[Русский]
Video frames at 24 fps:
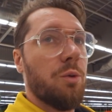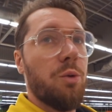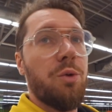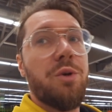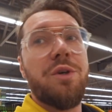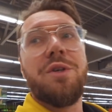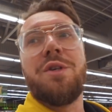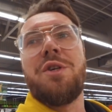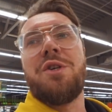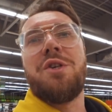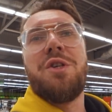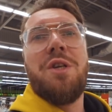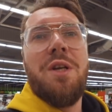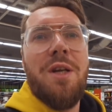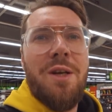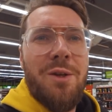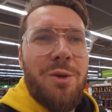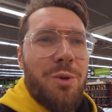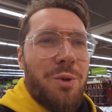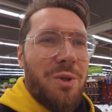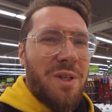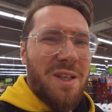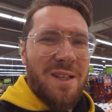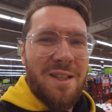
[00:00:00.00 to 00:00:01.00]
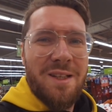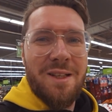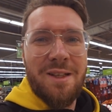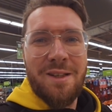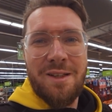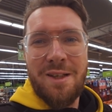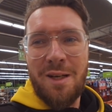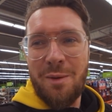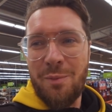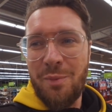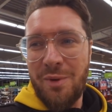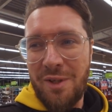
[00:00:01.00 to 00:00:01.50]
Ну, не к сожалению, ладно,
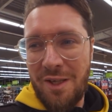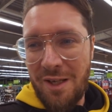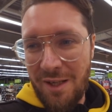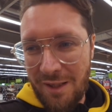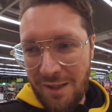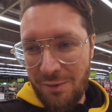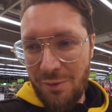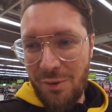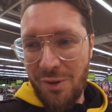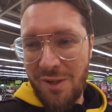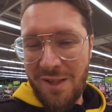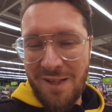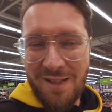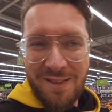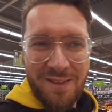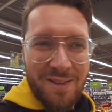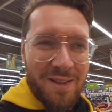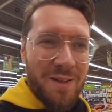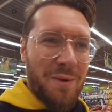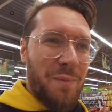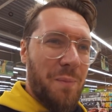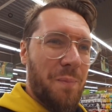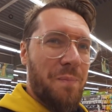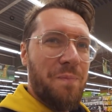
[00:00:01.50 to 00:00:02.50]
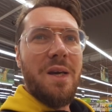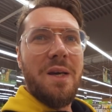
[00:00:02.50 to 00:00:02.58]
как бы для кого как, да.